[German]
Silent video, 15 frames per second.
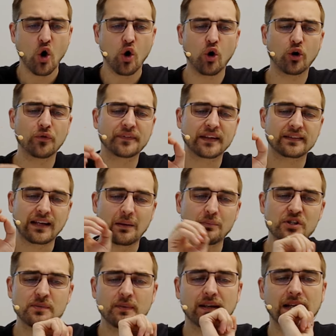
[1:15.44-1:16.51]
Und da
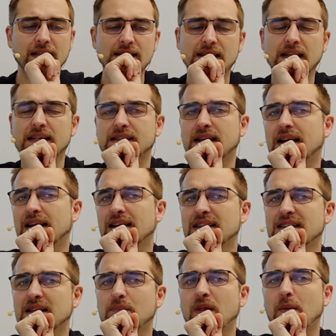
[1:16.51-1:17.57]
muss man ganz klar sagen,
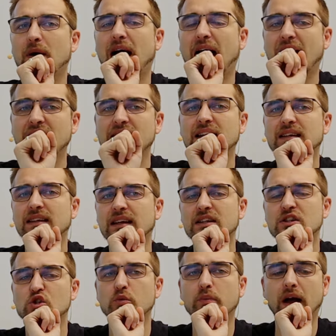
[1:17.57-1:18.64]
es gibt aber einige
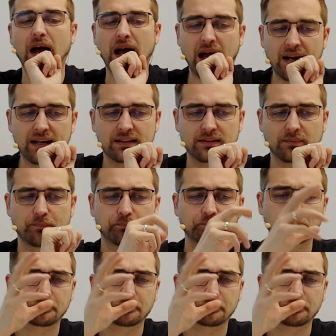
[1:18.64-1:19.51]
Dinge zu beachten.